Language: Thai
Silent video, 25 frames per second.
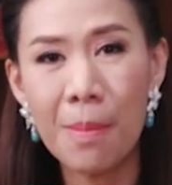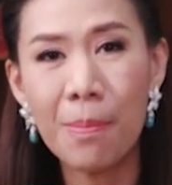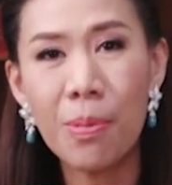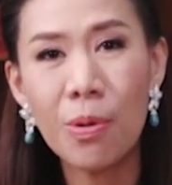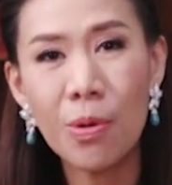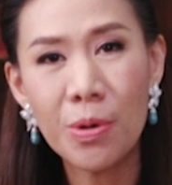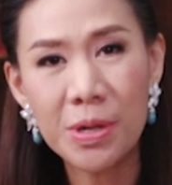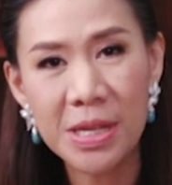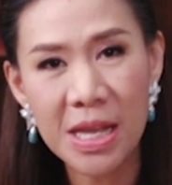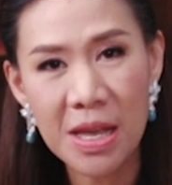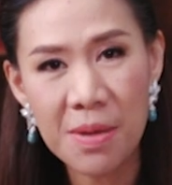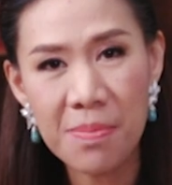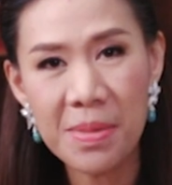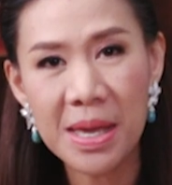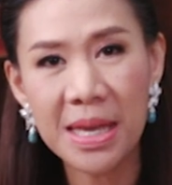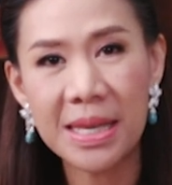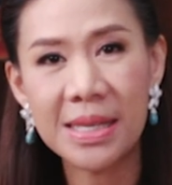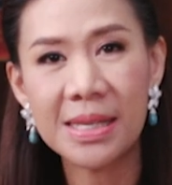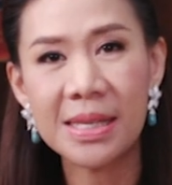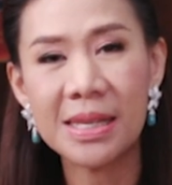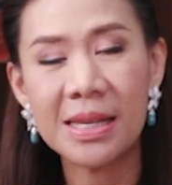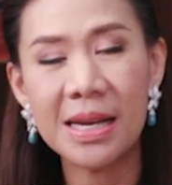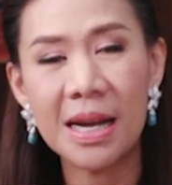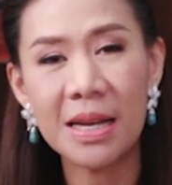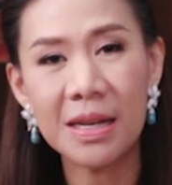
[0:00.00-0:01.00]
ผู้ที่มี
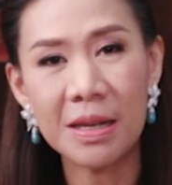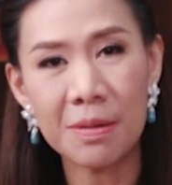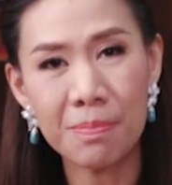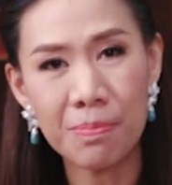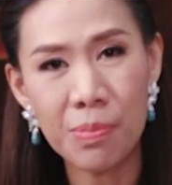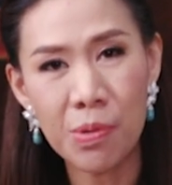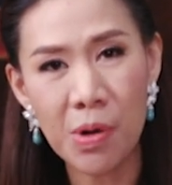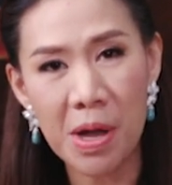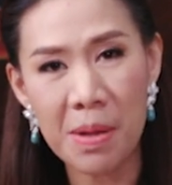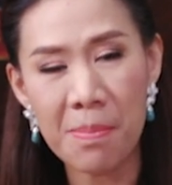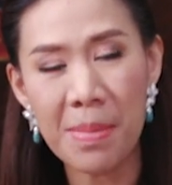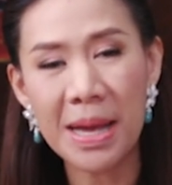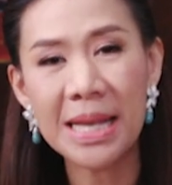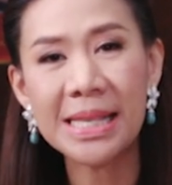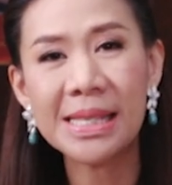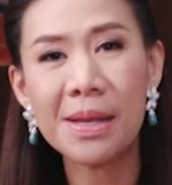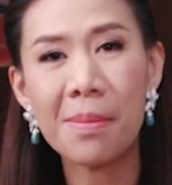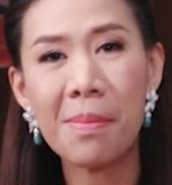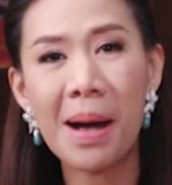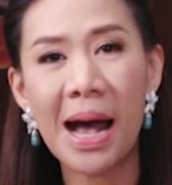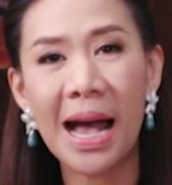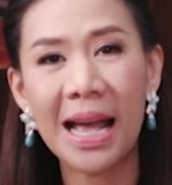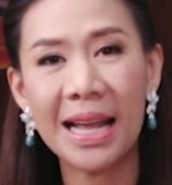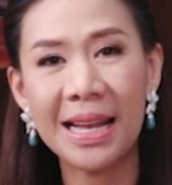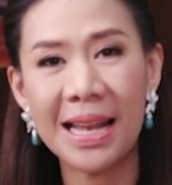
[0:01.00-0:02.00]
เชื้อหรือป่วยไม่ส
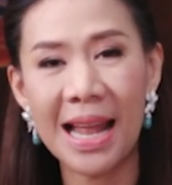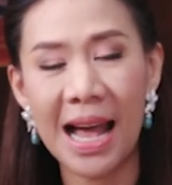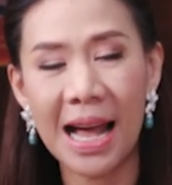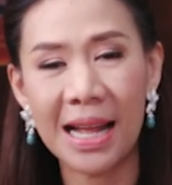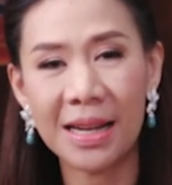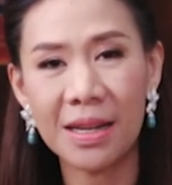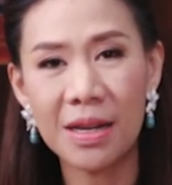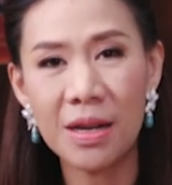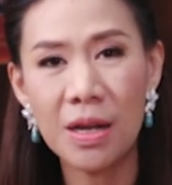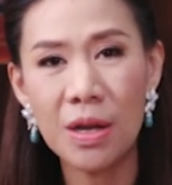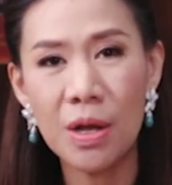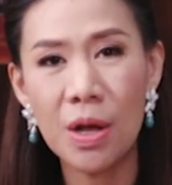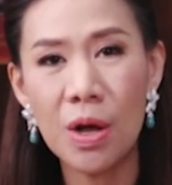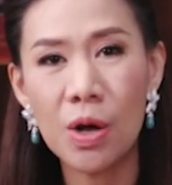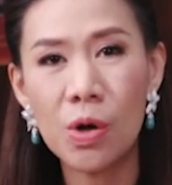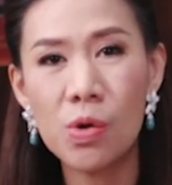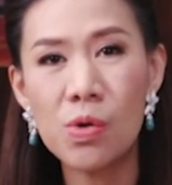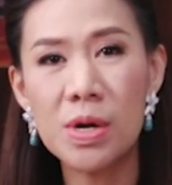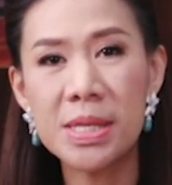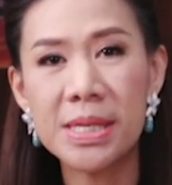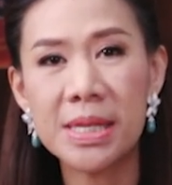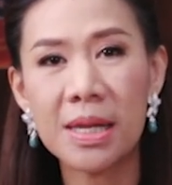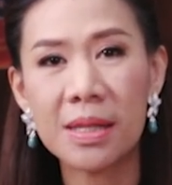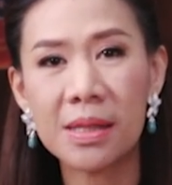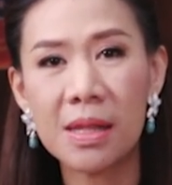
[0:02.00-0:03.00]
บายนั้น ค
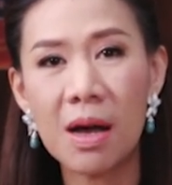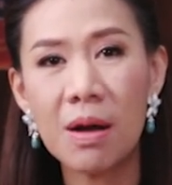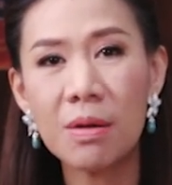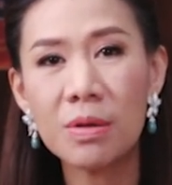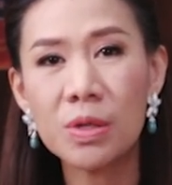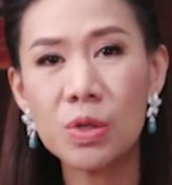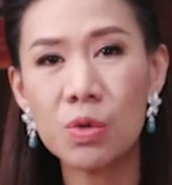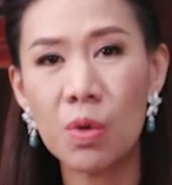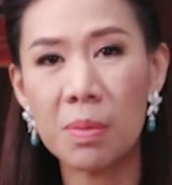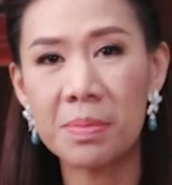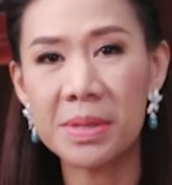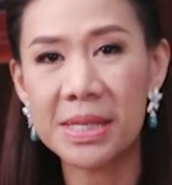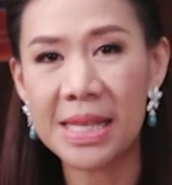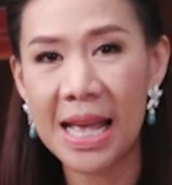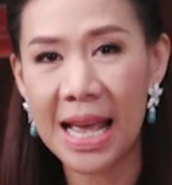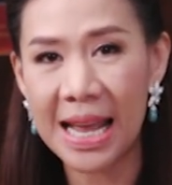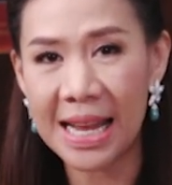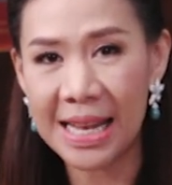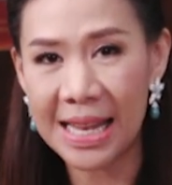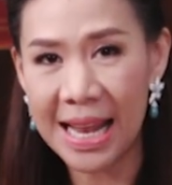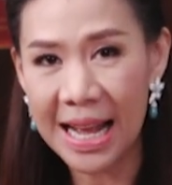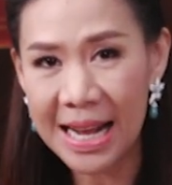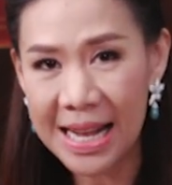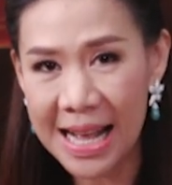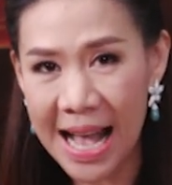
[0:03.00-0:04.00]
วรจะต้องสวมใส่
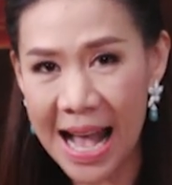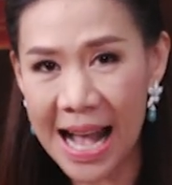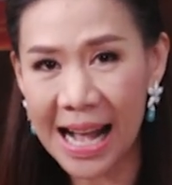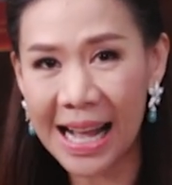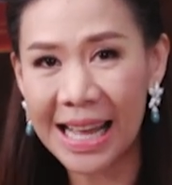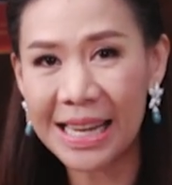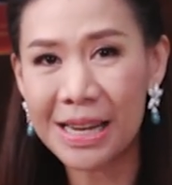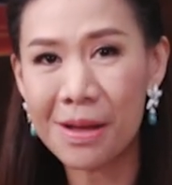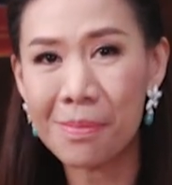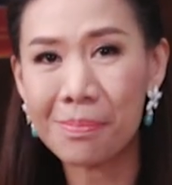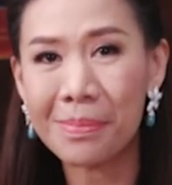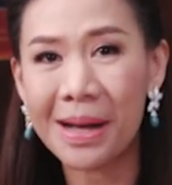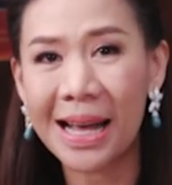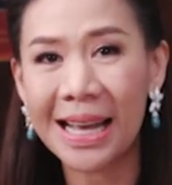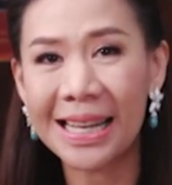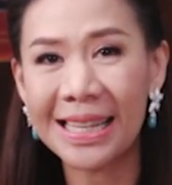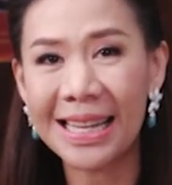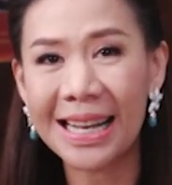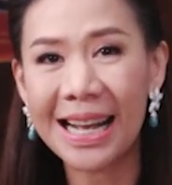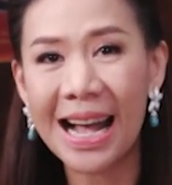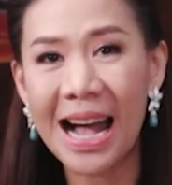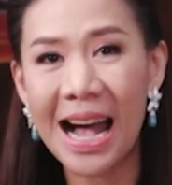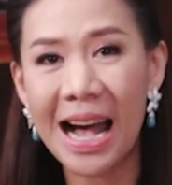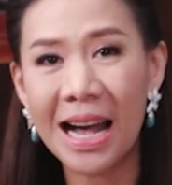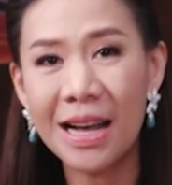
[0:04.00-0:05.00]
หน้ากากอนามัย
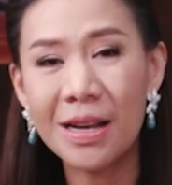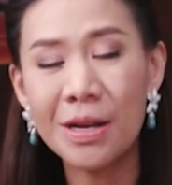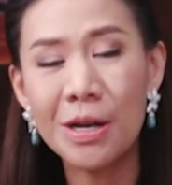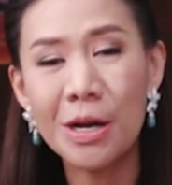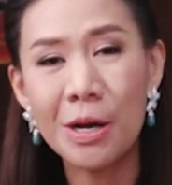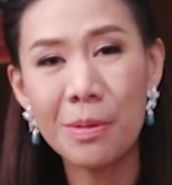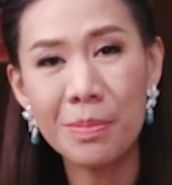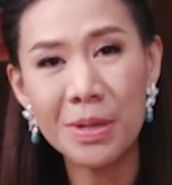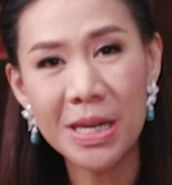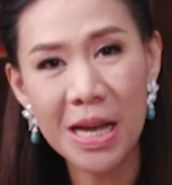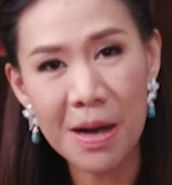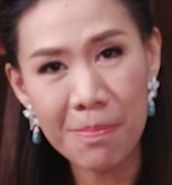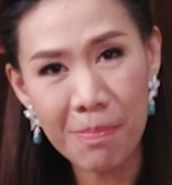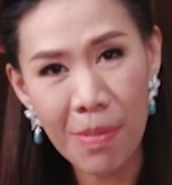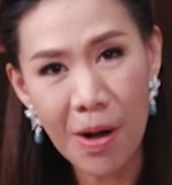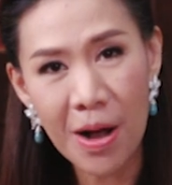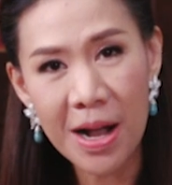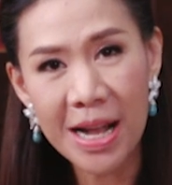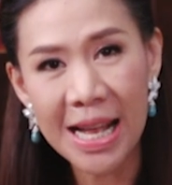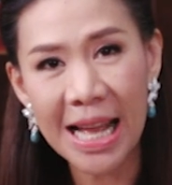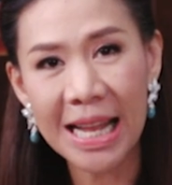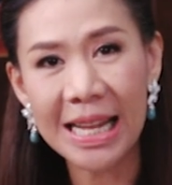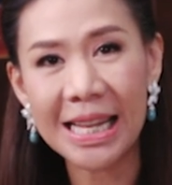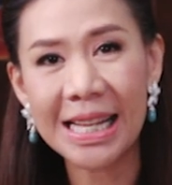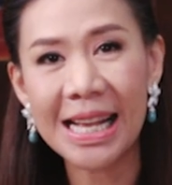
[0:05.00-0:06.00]
นะคะ เพื่อป้อง
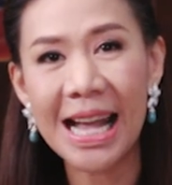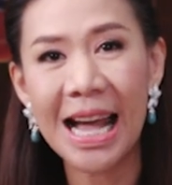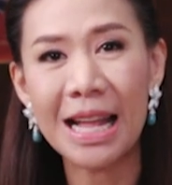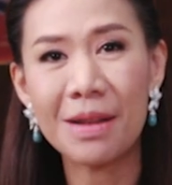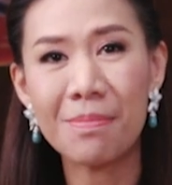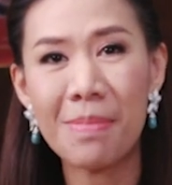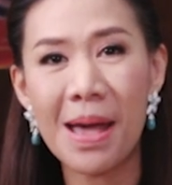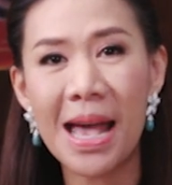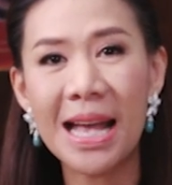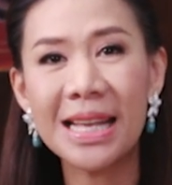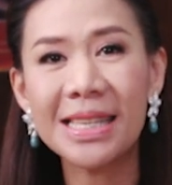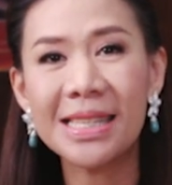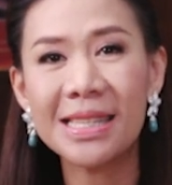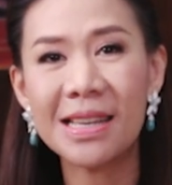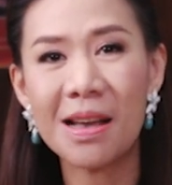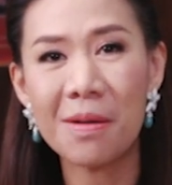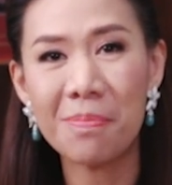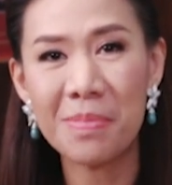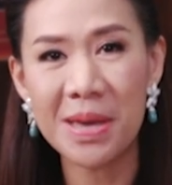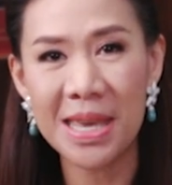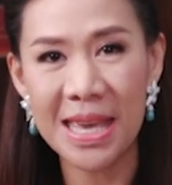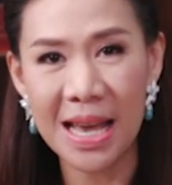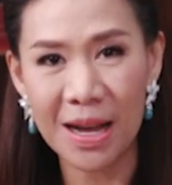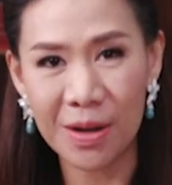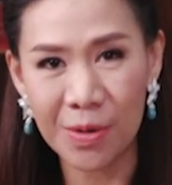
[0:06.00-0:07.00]
กันการแพร่เชื้อ
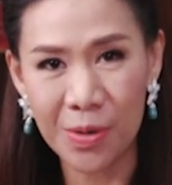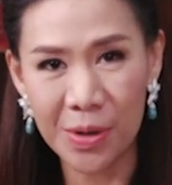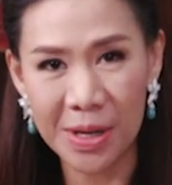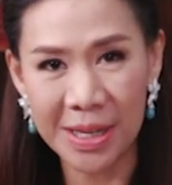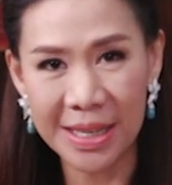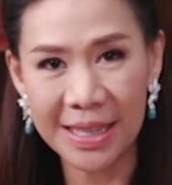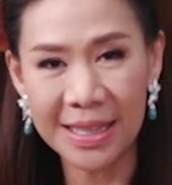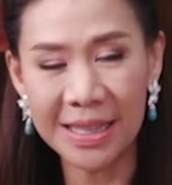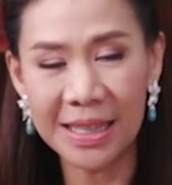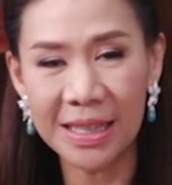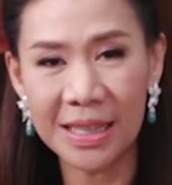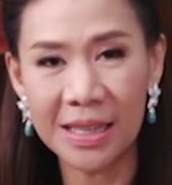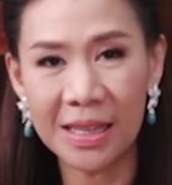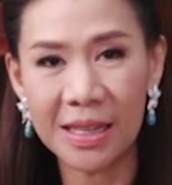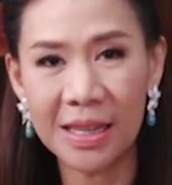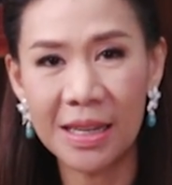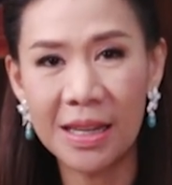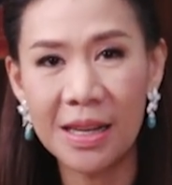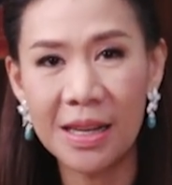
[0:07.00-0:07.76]
ไปยังคนอื่น